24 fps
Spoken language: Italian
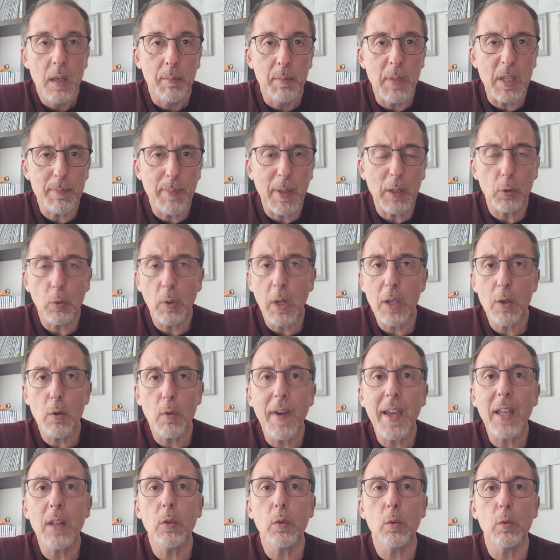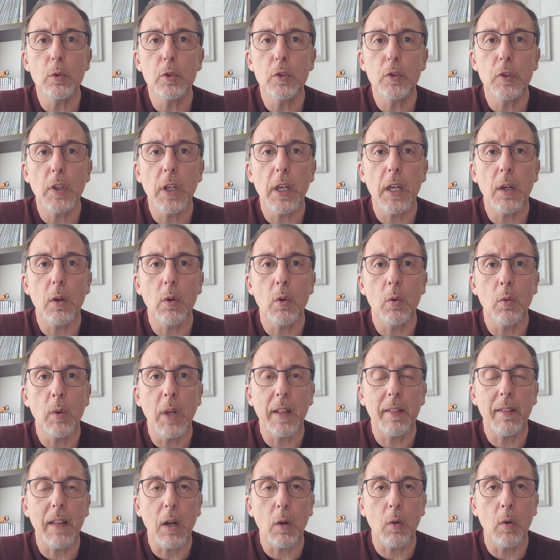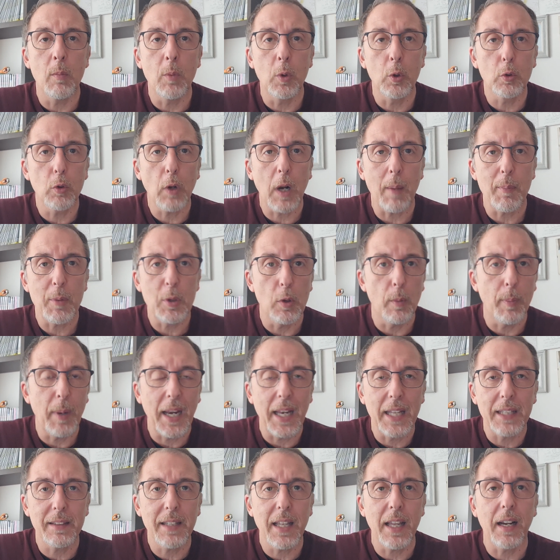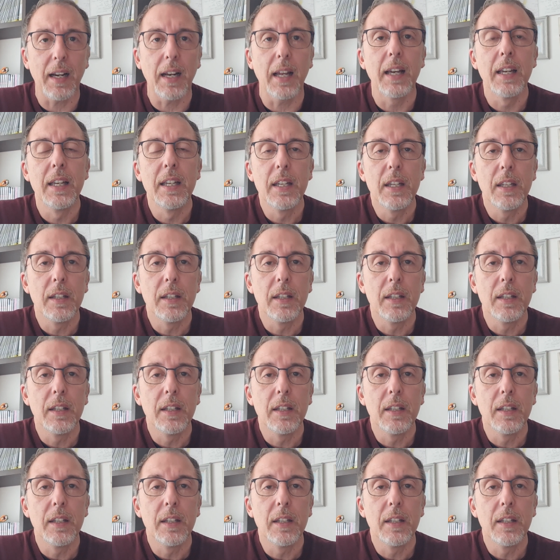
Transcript: Mi aspetto una Juventus eh, con un attacco molto rapido, palla a terra,